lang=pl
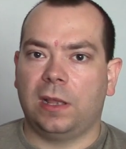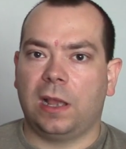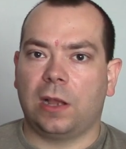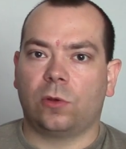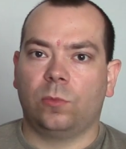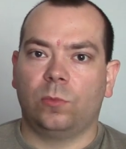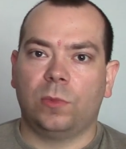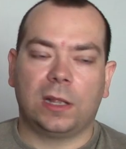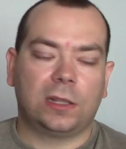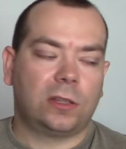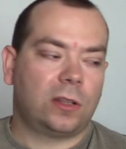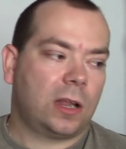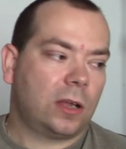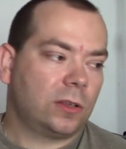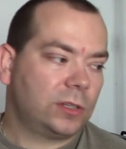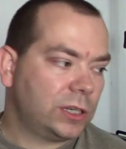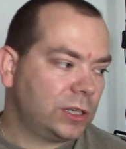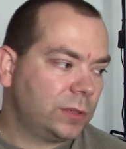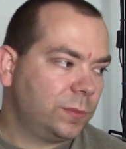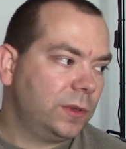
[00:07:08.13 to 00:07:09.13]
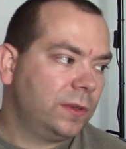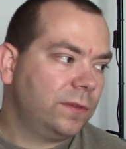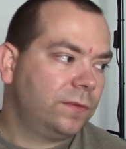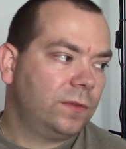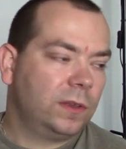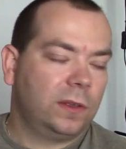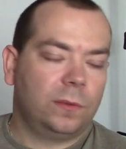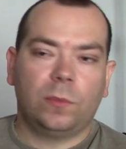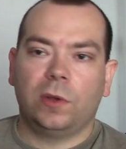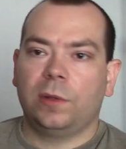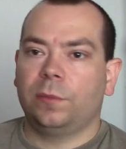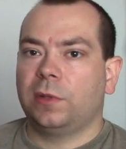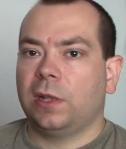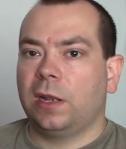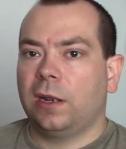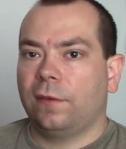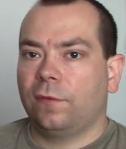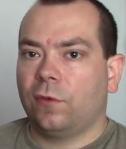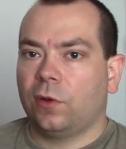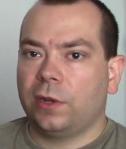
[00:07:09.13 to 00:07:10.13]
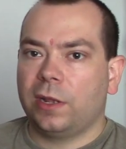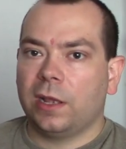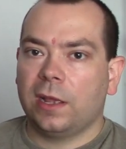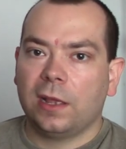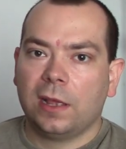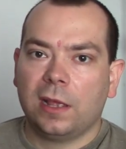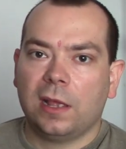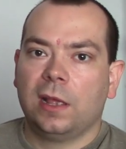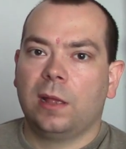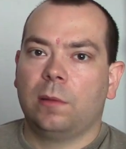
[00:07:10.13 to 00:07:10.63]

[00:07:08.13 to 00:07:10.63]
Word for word: akumulatora chociażby w moim telefonie